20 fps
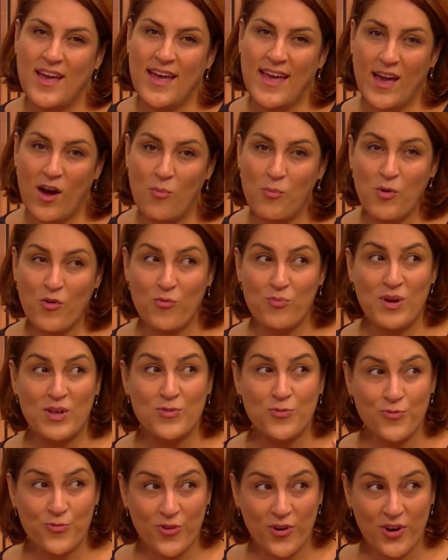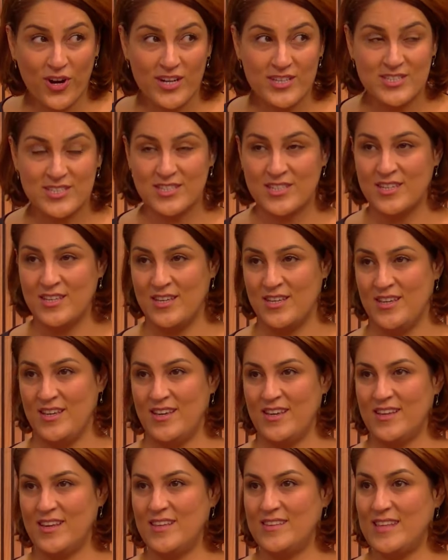É um movimento forte
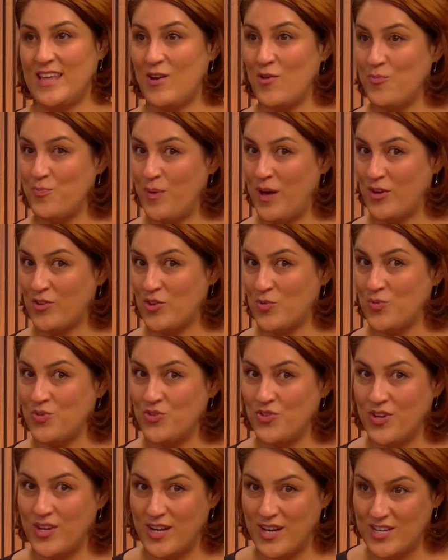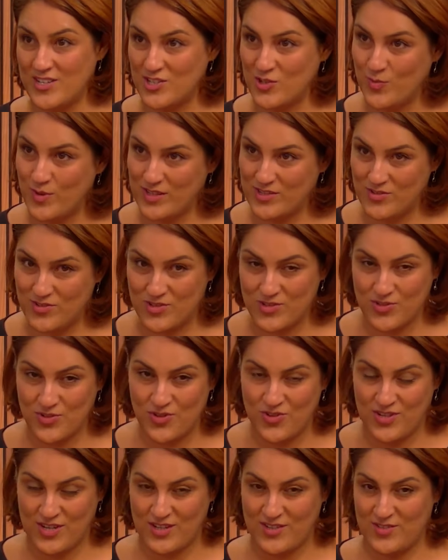que tem um impacto muito grande no Brasil de
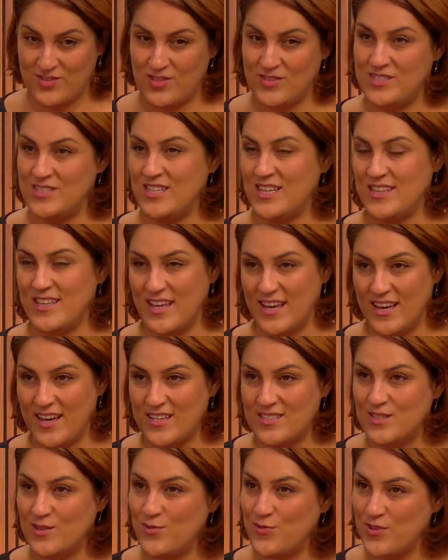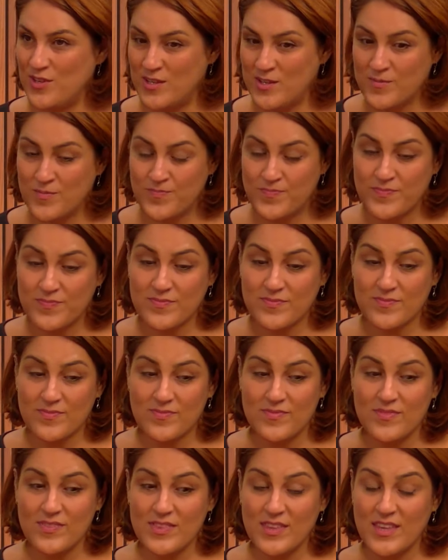hoje, na nossa sociedade, enfim.
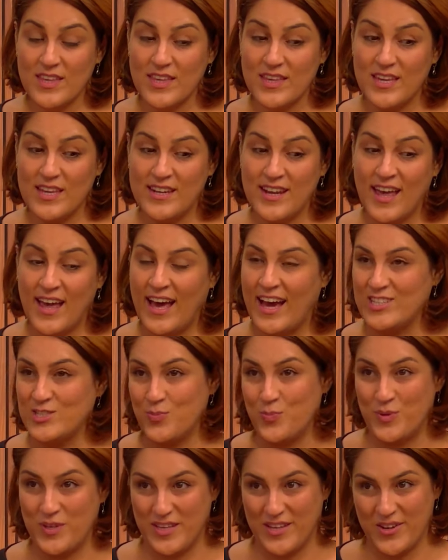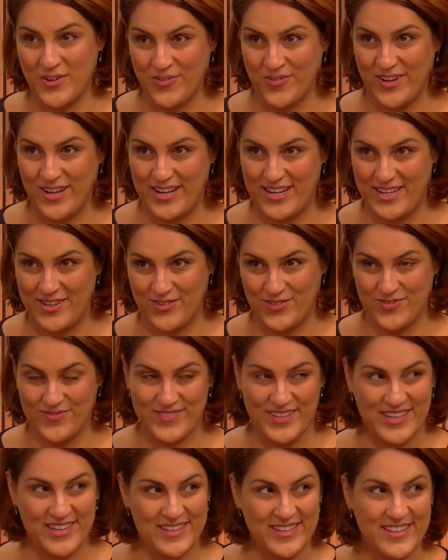E na Rádio Peão, ali no,
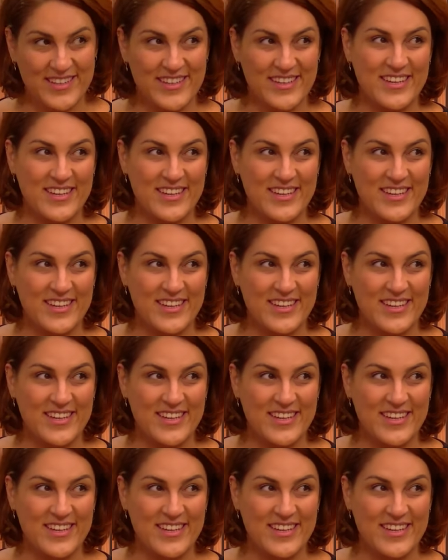né,